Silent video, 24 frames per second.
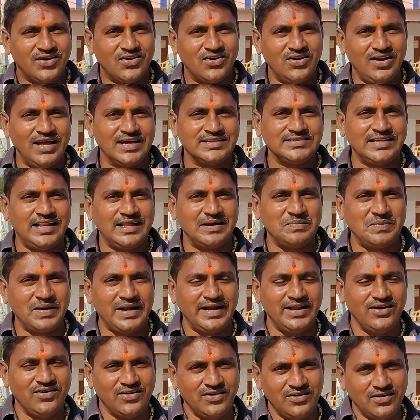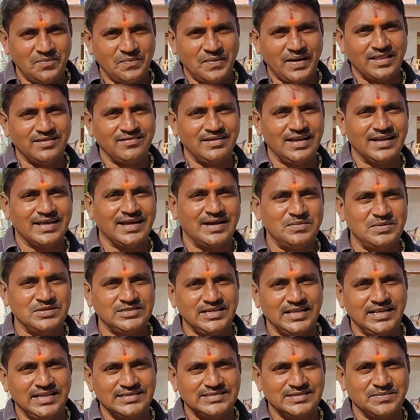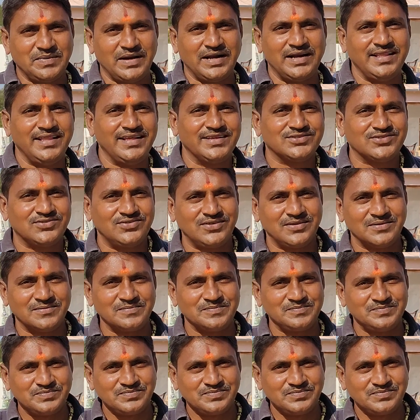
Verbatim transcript: రెండు లక్షలకు బండి కొని పదివేలు కమిషన్ ఇచ్చి బండి తెచ్చుకున్నాం